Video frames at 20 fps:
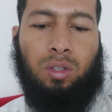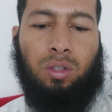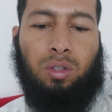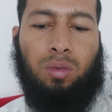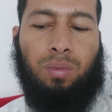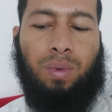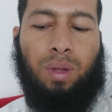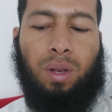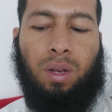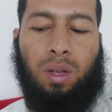
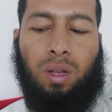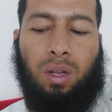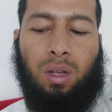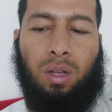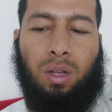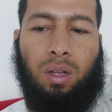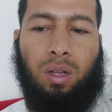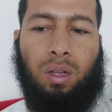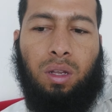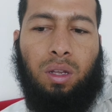तो मैंने
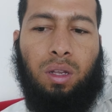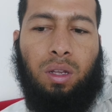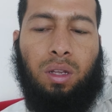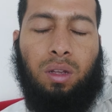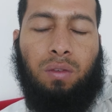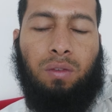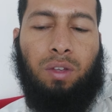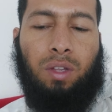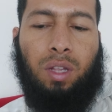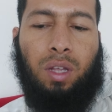
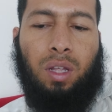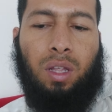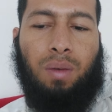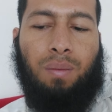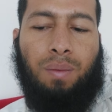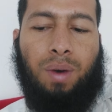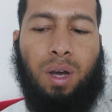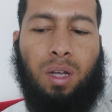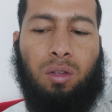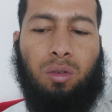वीज़े की जब
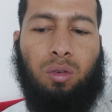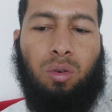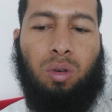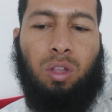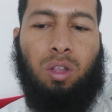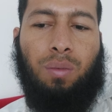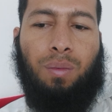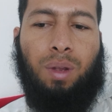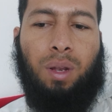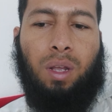बात होगी
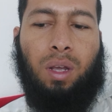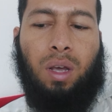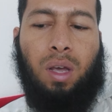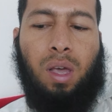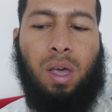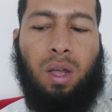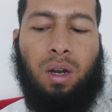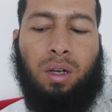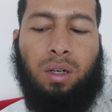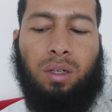तो मैंने कहा
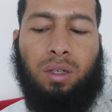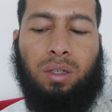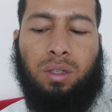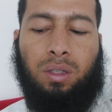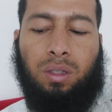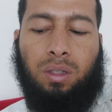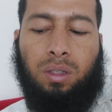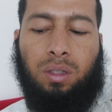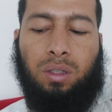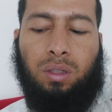यार
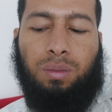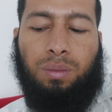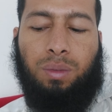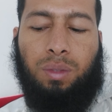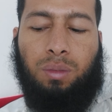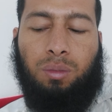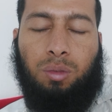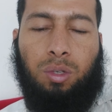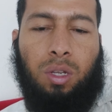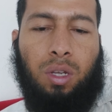इसमें
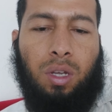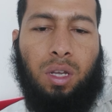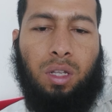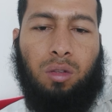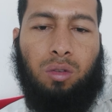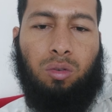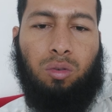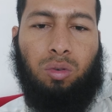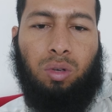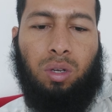से मुझे क्या
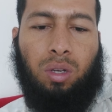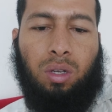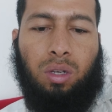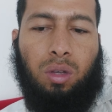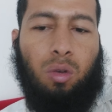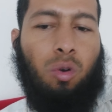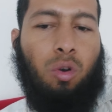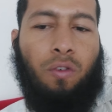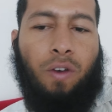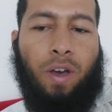दोगे
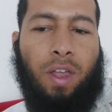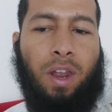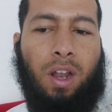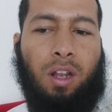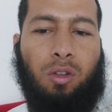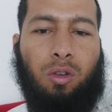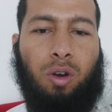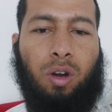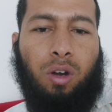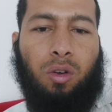क्योंकि फाइनल
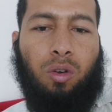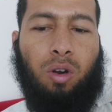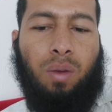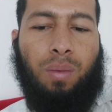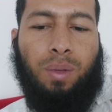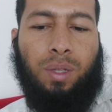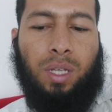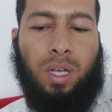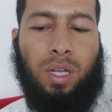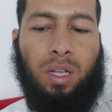तो रेट उन्होंने
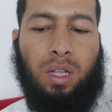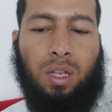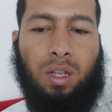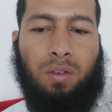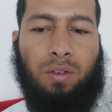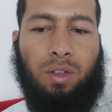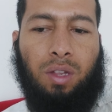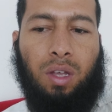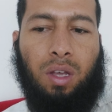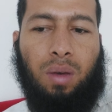बता दिया था
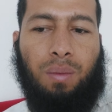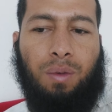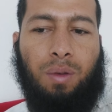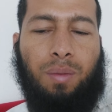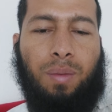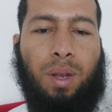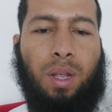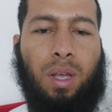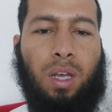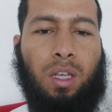वीज़े का फिर
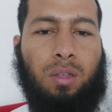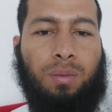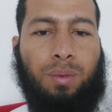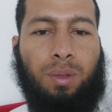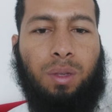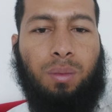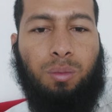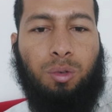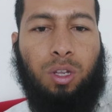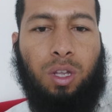मैंने कहा इसमें
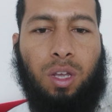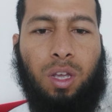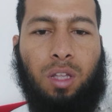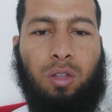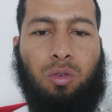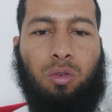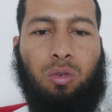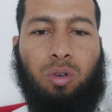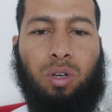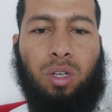से मुझे क्या
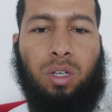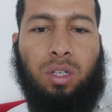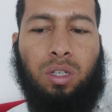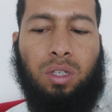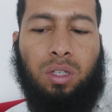दोगे